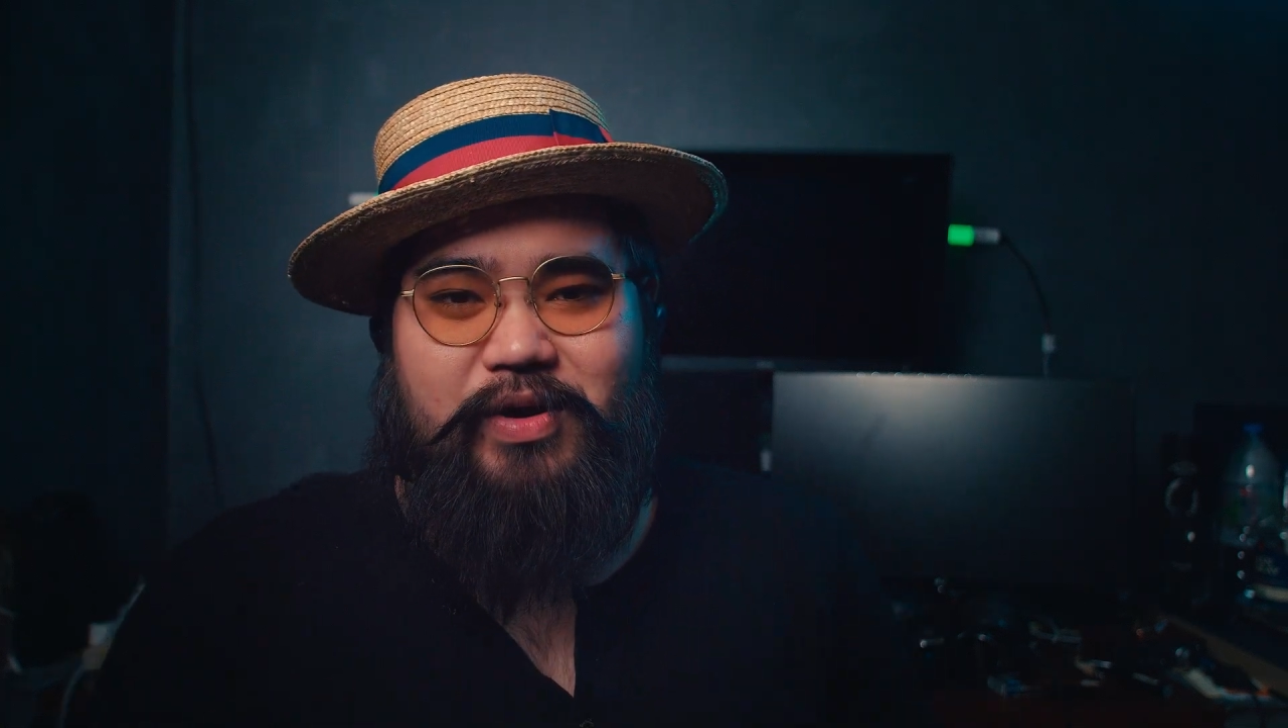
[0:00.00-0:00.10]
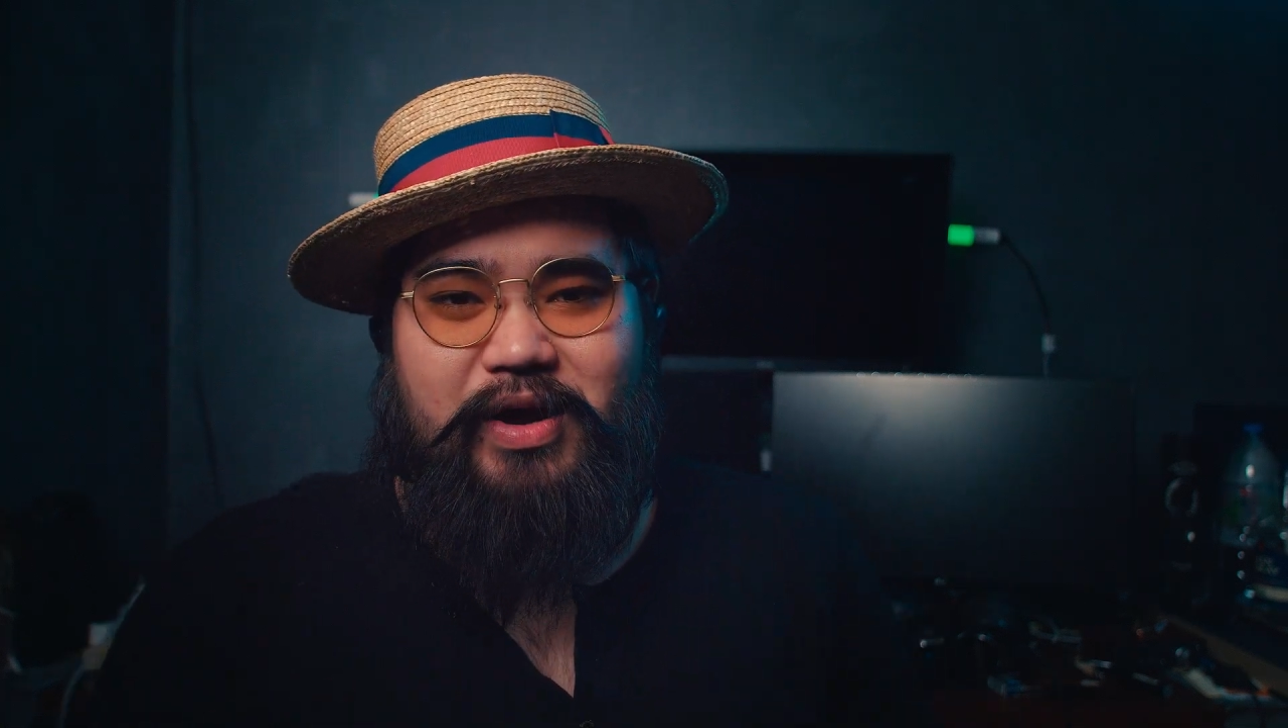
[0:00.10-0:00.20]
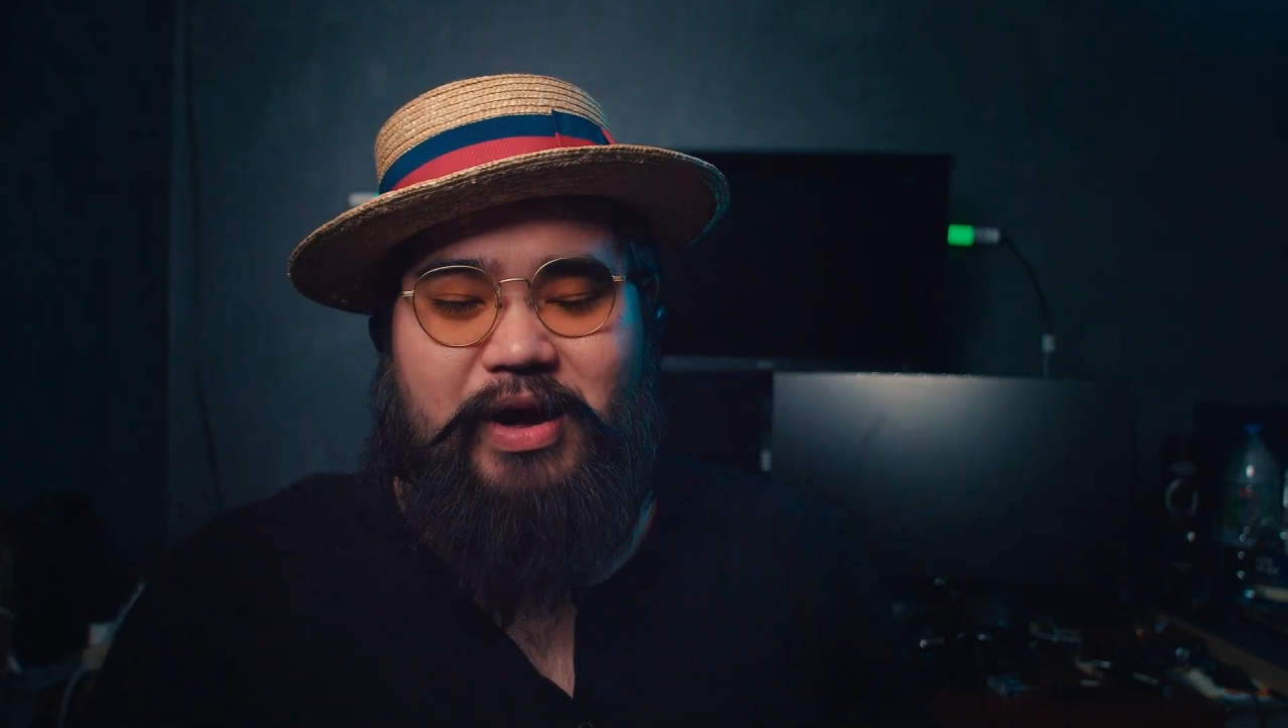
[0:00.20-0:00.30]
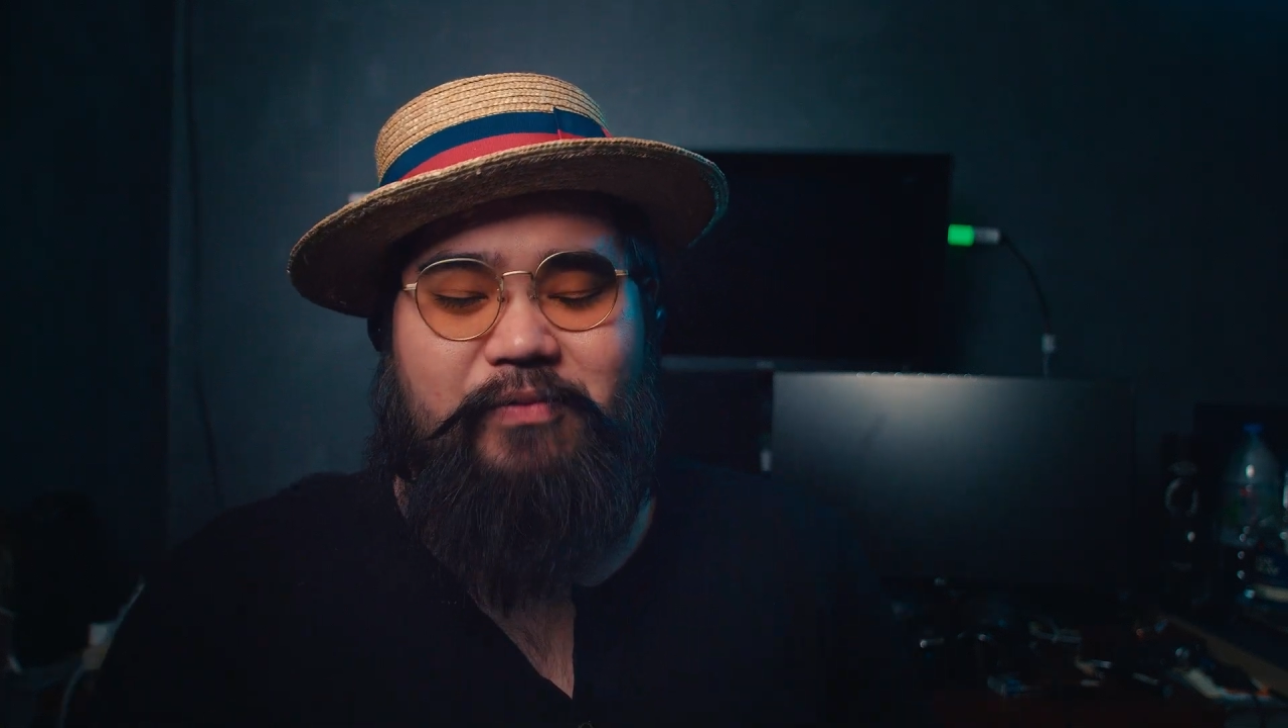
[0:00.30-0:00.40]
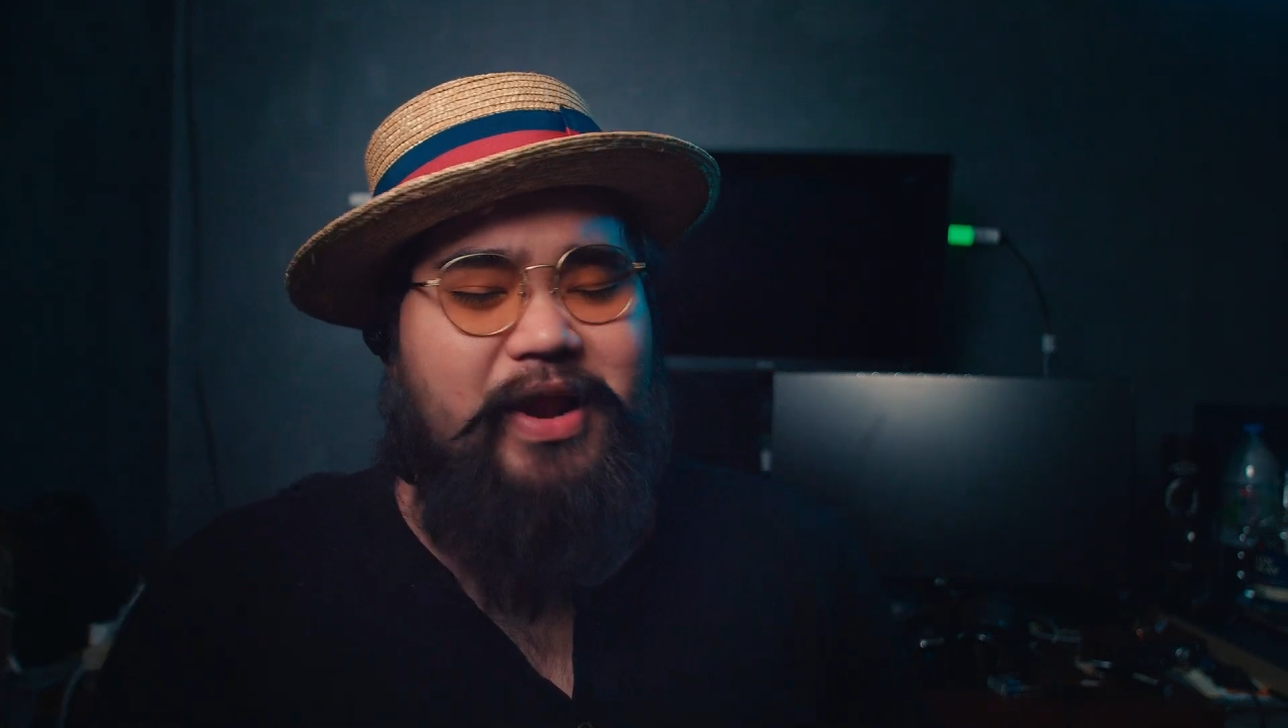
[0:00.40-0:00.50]

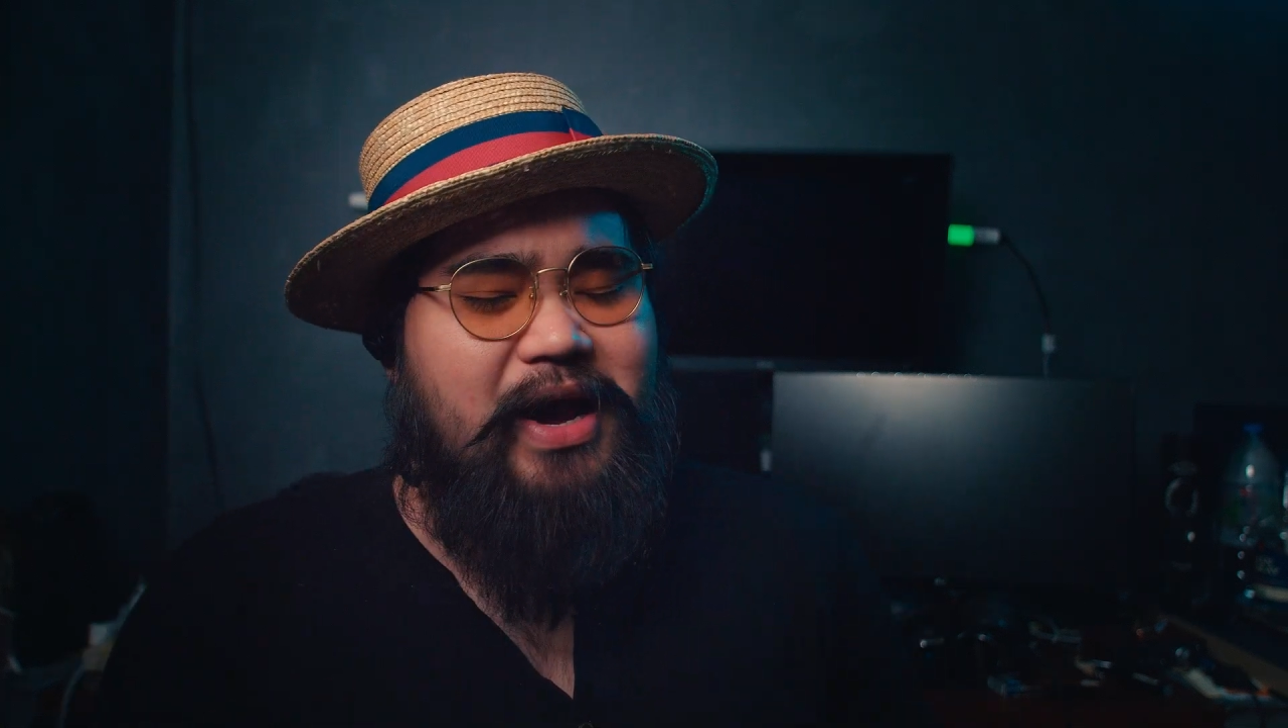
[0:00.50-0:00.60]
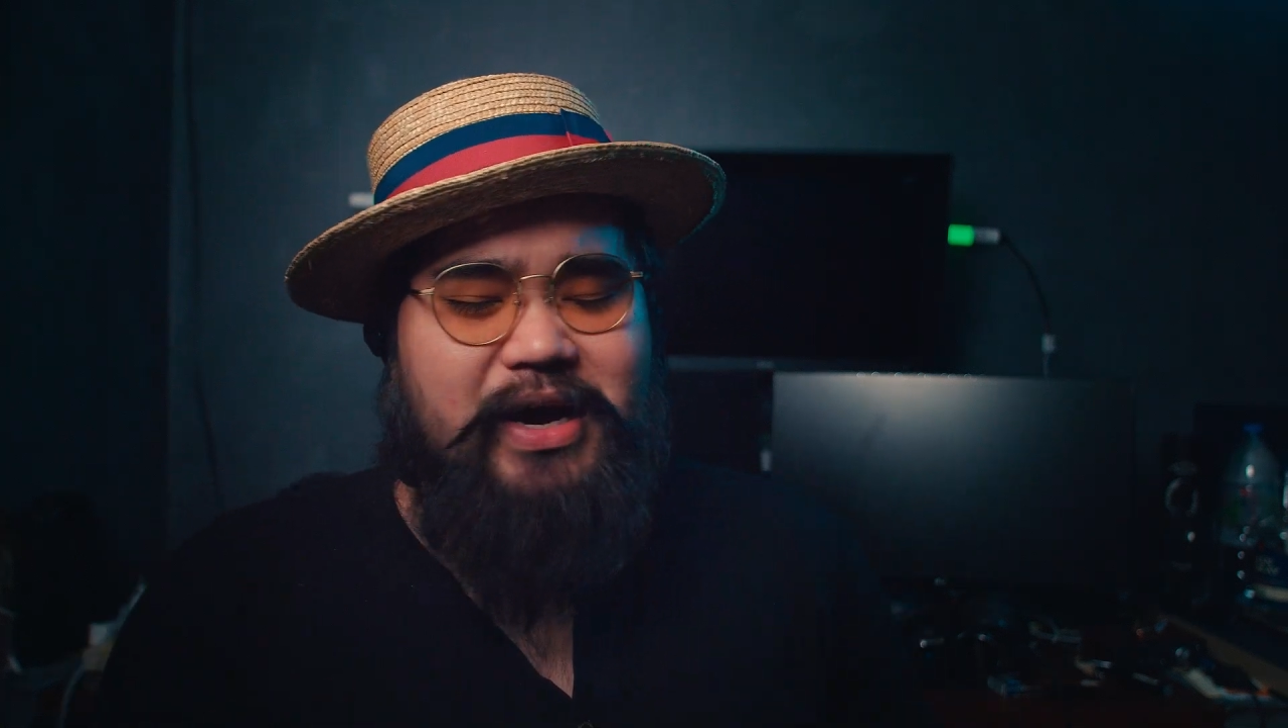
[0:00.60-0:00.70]
นะครับเวลา